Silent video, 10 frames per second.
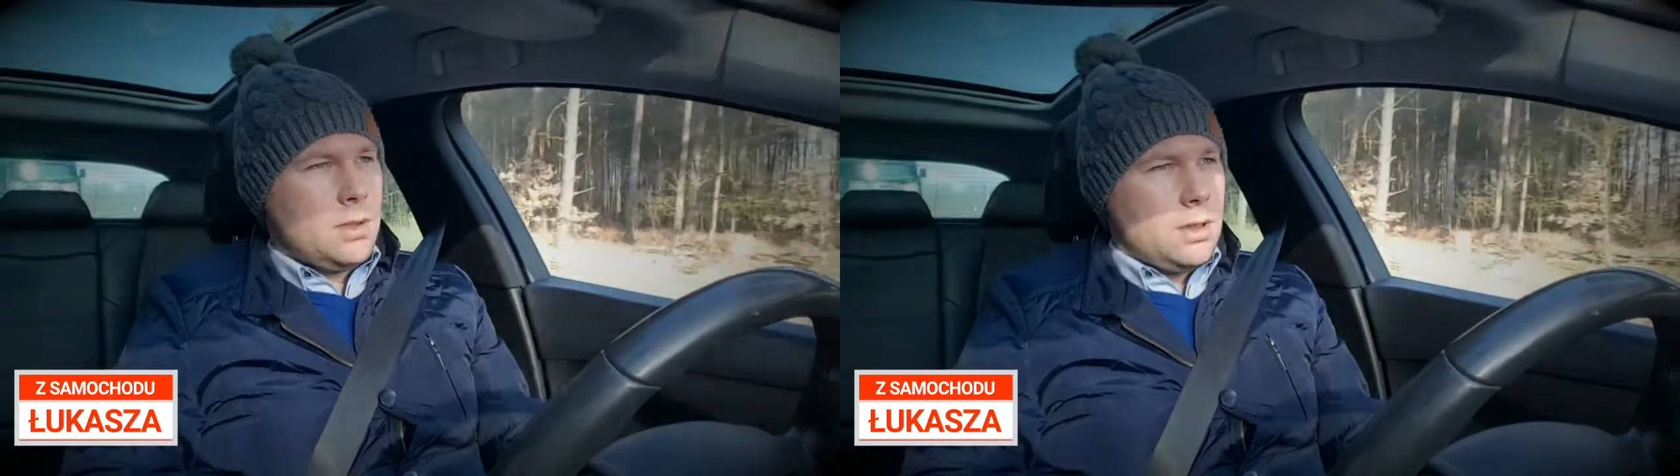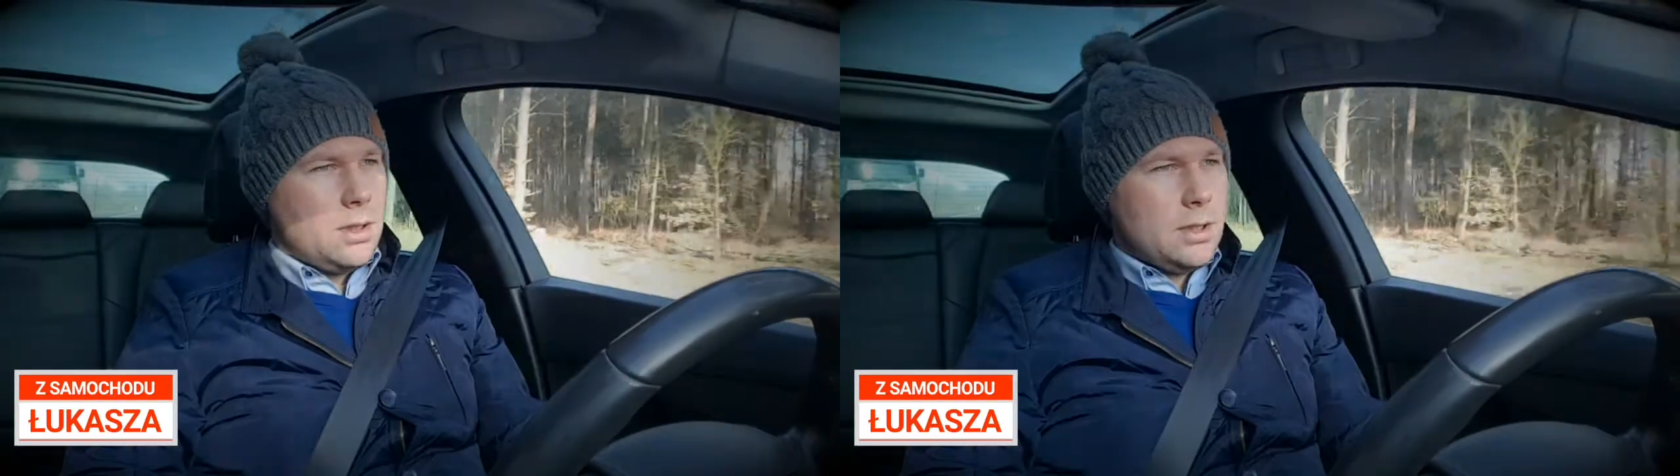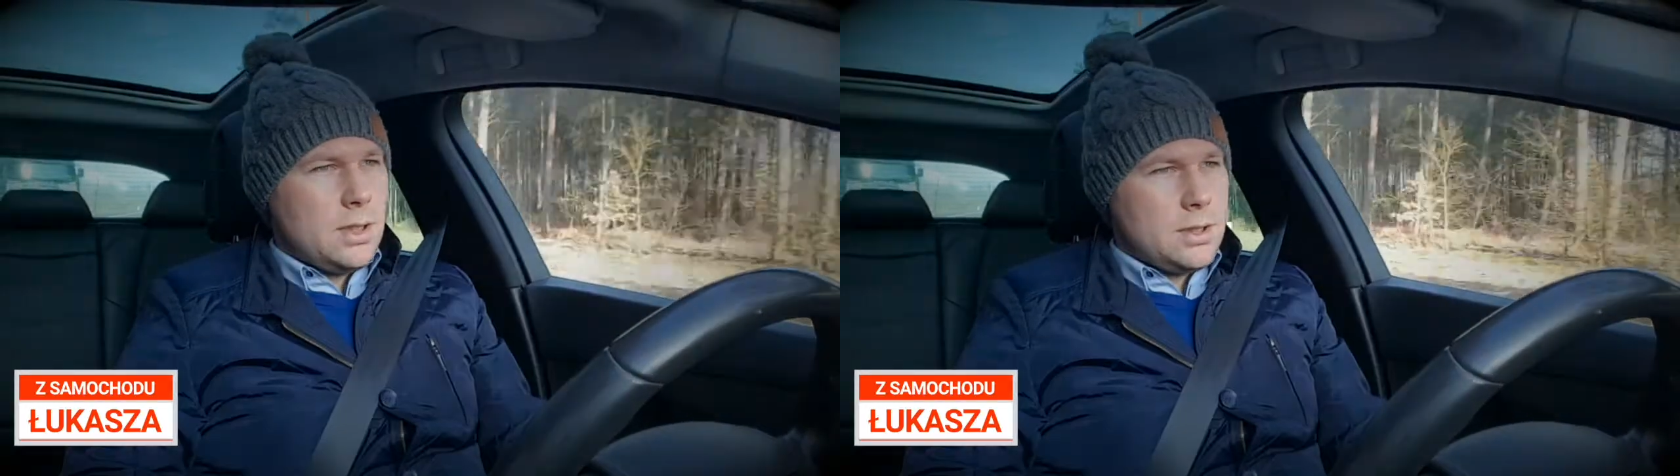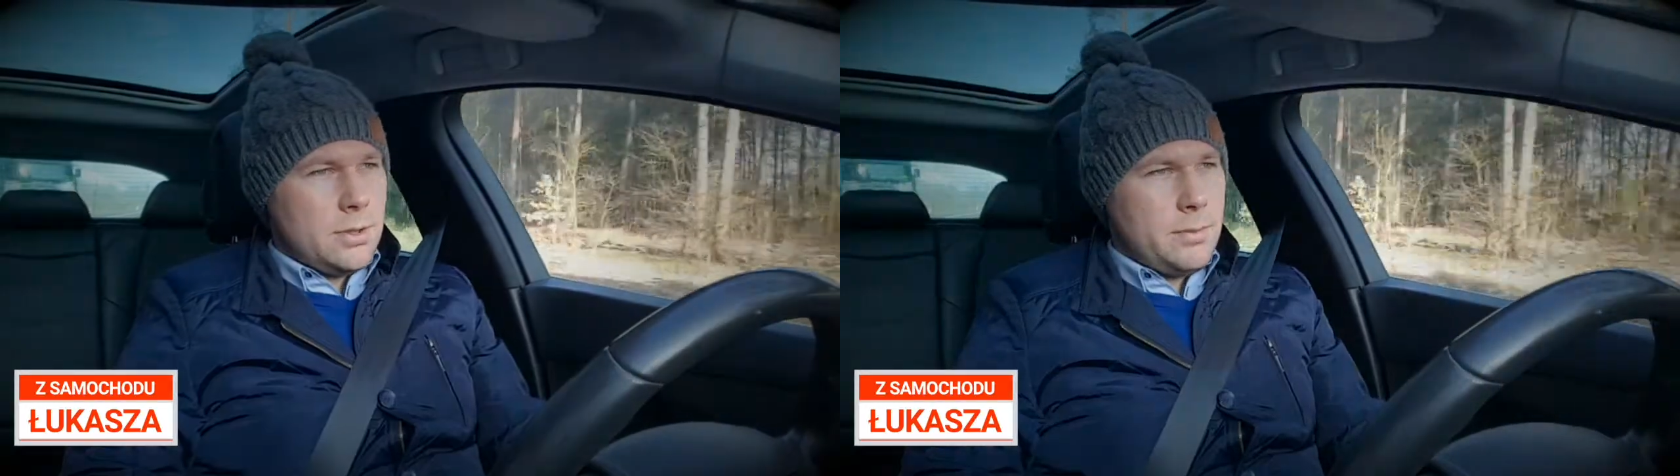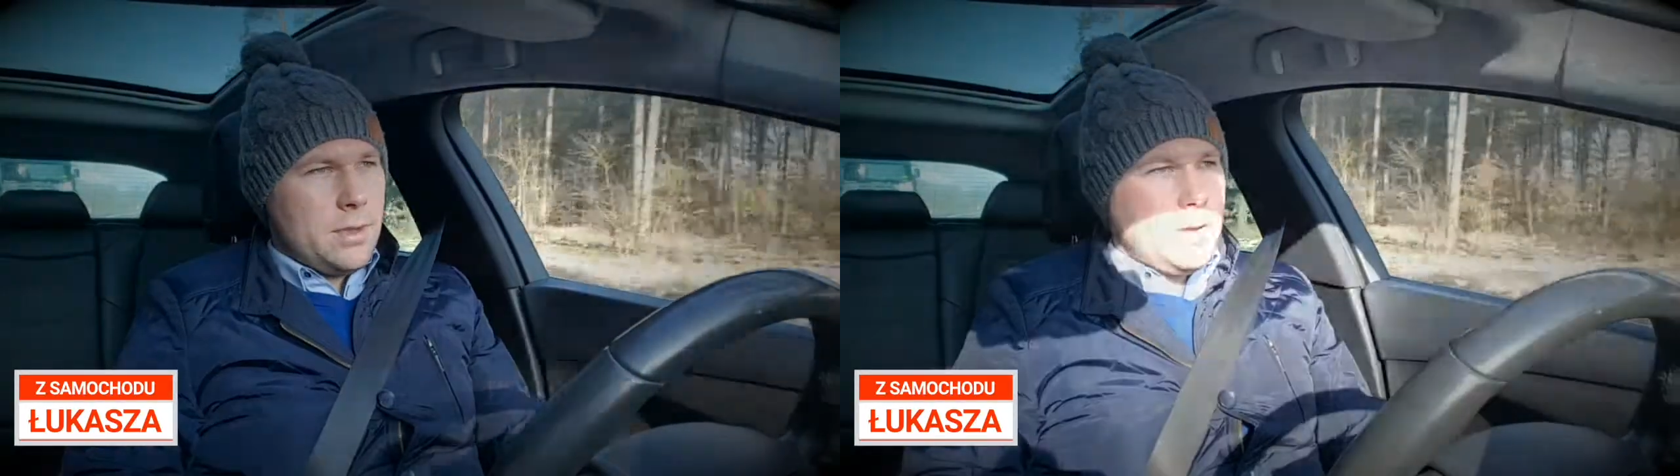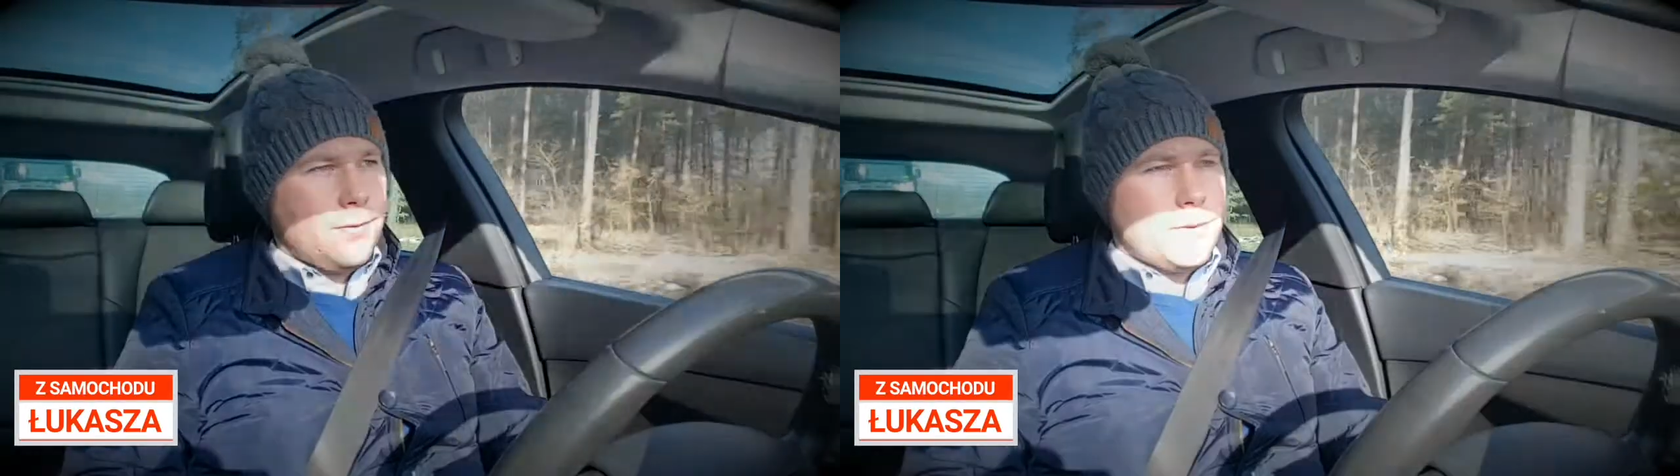e, jedziemy